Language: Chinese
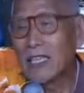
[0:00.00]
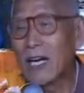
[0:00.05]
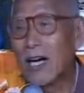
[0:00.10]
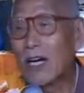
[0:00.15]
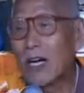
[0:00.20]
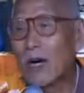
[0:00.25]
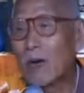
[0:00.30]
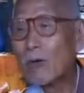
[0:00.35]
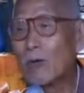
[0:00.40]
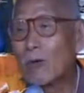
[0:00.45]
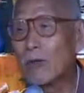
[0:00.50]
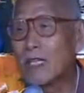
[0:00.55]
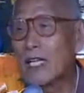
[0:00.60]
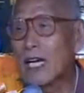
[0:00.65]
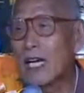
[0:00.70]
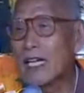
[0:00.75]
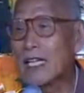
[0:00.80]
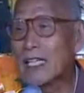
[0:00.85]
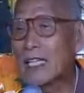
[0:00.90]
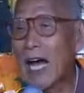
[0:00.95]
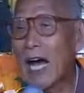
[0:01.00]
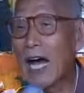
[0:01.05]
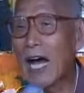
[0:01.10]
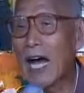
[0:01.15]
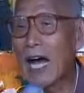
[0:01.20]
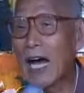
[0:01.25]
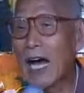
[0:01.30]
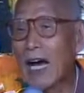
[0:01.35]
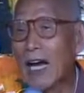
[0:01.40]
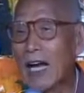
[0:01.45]
到了五台
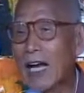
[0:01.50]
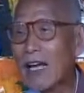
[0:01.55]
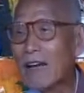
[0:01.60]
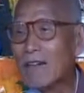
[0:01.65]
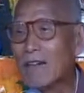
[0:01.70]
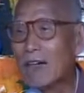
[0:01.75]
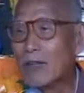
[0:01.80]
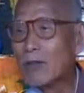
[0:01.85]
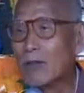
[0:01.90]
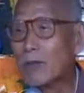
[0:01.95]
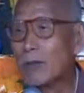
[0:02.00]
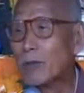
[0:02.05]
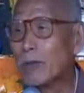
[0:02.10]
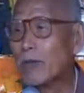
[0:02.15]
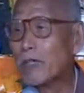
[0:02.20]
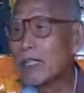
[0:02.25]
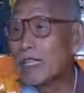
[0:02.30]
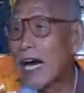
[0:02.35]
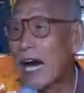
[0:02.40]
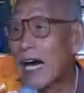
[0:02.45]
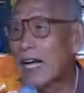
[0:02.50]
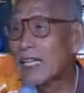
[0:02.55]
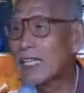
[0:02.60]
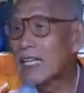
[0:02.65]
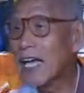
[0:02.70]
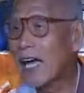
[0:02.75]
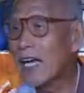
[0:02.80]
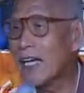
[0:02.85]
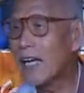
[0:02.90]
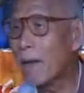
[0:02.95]
山，给文殊菩萨
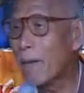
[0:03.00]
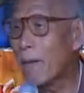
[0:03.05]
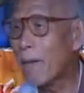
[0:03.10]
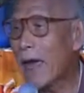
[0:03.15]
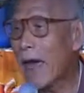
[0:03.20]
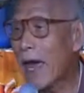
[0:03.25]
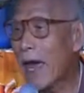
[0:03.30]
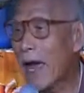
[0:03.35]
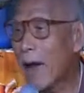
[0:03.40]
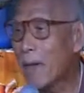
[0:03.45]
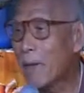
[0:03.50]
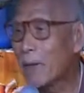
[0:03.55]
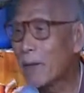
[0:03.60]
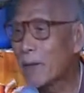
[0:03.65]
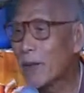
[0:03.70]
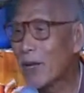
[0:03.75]
见一面。